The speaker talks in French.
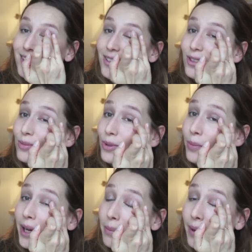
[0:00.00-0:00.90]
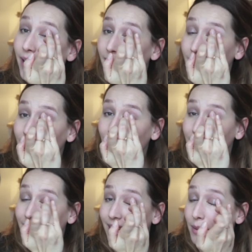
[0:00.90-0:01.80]
je me prépare
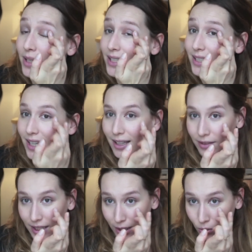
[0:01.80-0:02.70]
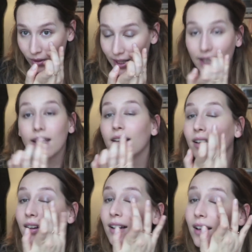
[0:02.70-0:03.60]
avec la machine à laver qui tourne derrière.
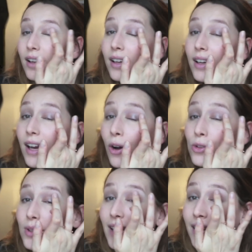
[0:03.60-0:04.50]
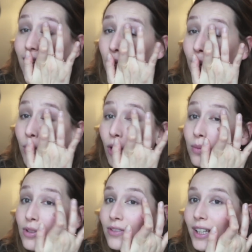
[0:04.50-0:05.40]
Ensuite, avec un doigt
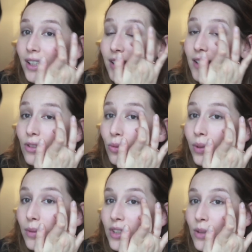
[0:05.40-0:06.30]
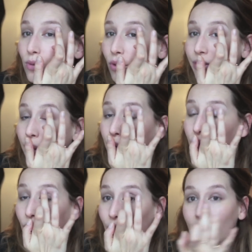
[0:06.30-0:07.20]
propre, je viens estomper un petit peu en
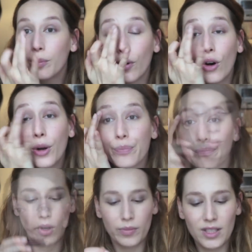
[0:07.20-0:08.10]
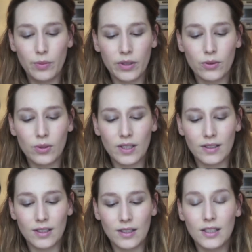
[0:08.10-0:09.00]
tapotant les bords. On prend un petit pinceau
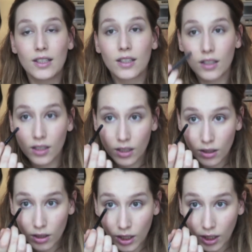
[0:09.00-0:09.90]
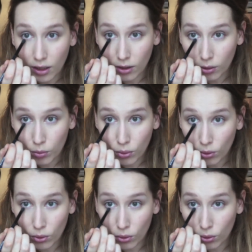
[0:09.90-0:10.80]
synthétique. Et euh, pour
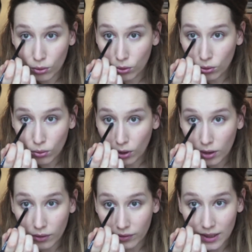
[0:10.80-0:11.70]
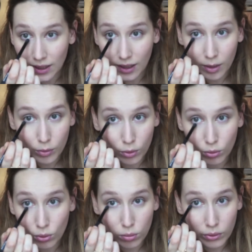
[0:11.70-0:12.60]
le, le dessous de l'œil, en fait, c'est quand même
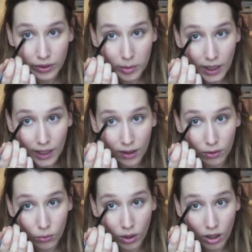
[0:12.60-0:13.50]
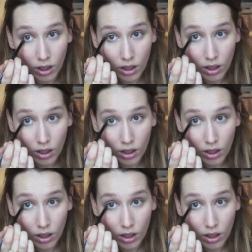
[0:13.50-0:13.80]
beaucoup plus simple qu'avec un doigt